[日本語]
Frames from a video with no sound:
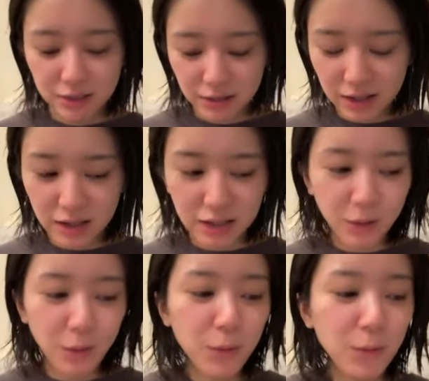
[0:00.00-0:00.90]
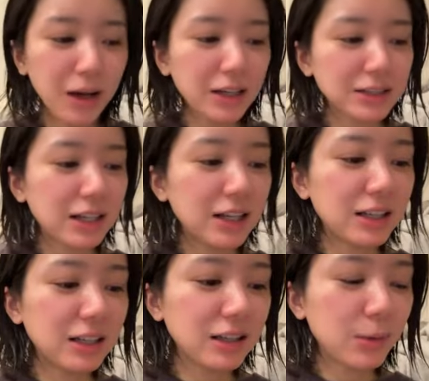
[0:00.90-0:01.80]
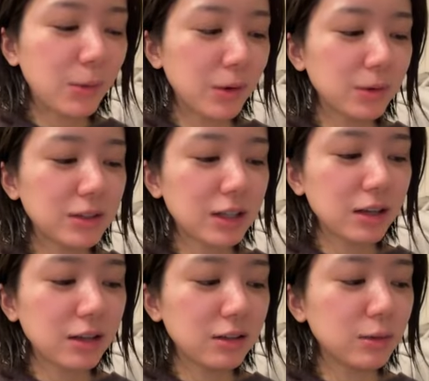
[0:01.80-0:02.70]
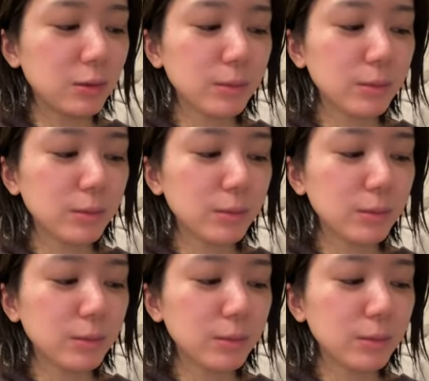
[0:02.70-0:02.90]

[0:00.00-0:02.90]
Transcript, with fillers: なんか基本は最近ねこれを使ってるの。